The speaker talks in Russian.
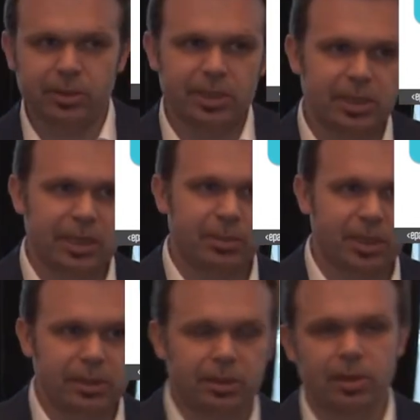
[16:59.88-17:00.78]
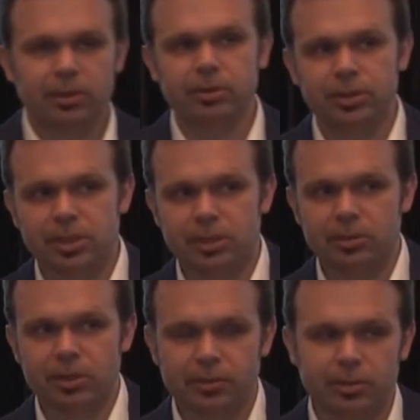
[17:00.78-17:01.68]
у третьей команды, у какой-то части
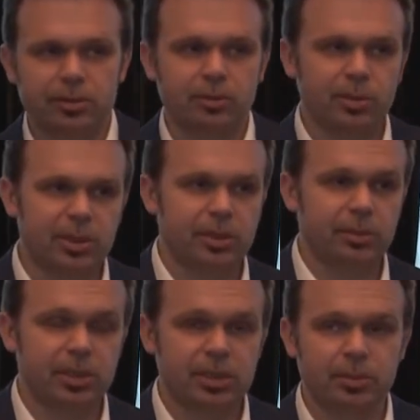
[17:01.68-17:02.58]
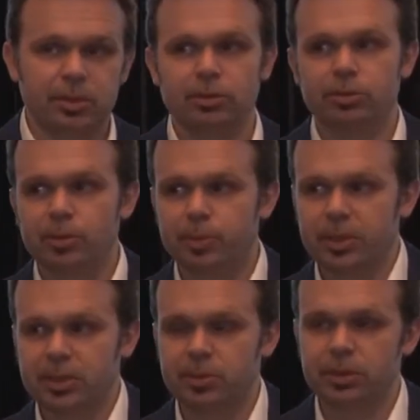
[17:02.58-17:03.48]
руководства, middle менеджмента,
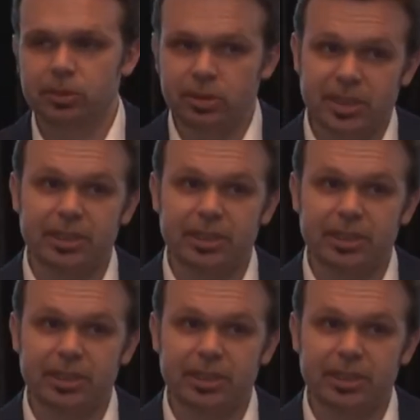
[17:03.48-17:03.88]
топ-менеджмента. То есть